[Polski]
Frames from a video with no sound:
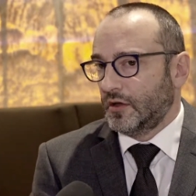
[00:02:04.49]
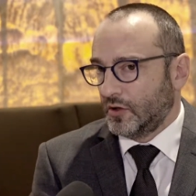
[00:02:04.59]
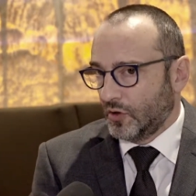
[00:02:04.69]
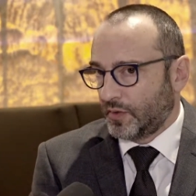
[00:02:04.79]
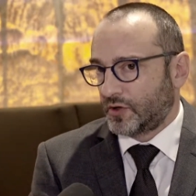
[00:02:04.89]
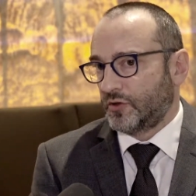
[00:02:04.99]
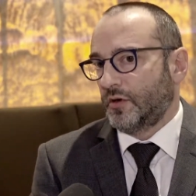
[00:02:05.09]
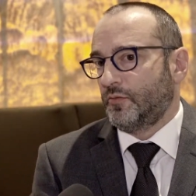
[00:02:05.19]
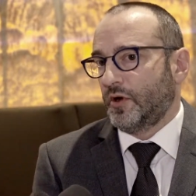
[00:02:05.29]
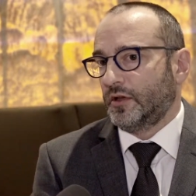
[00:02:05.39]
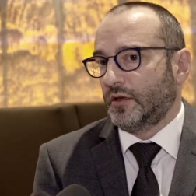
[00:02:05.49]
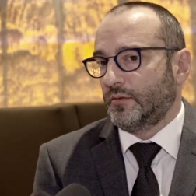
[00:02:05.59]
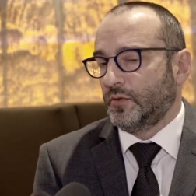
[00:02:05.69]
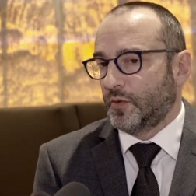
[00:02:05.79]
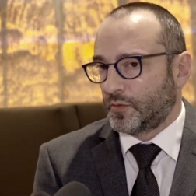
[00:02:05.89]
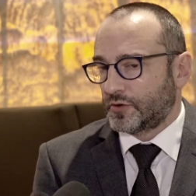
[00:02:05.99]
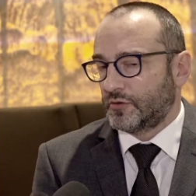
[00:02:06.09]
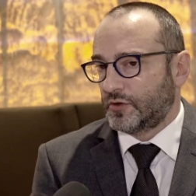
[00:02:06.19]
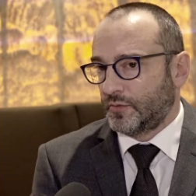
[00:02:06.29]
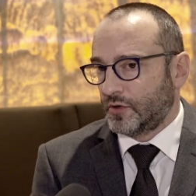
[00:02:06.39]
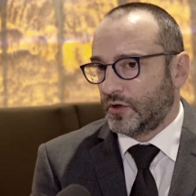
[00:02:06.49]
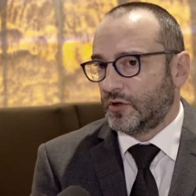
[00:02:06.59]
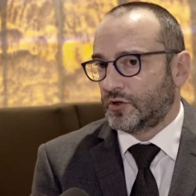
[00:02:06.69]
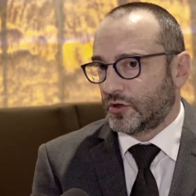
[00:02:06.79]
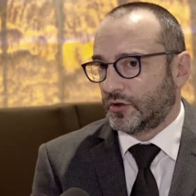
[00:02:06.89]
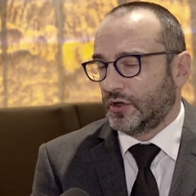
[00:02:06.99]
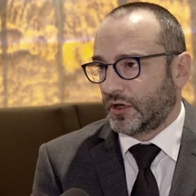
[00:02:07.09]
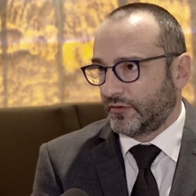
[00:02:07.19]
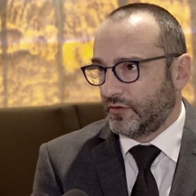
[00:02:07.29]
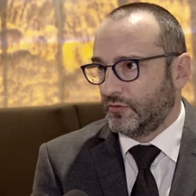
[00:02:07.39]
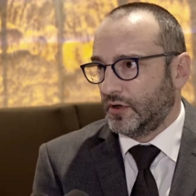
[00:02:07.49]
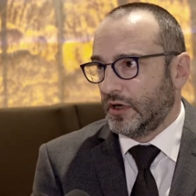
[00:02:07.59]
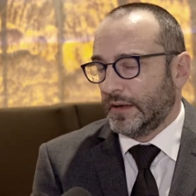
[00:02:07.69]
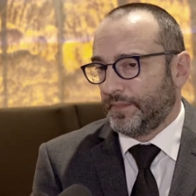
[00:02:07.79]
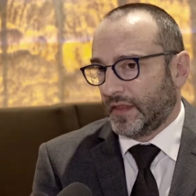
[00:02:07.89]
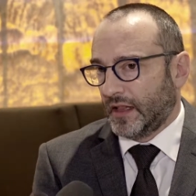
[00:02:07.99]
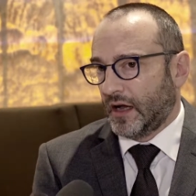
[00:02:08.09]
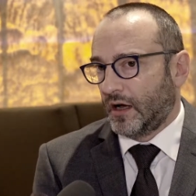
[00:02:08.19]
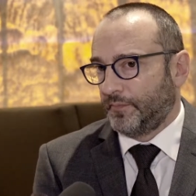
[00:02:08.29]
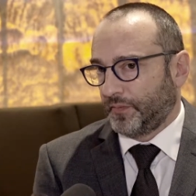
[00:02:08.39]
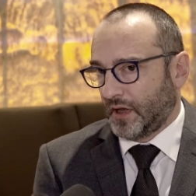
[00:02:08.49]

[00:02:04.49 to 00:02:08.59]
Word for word: nieobarczone błędem i po prostu, żeby środki trafiły dla,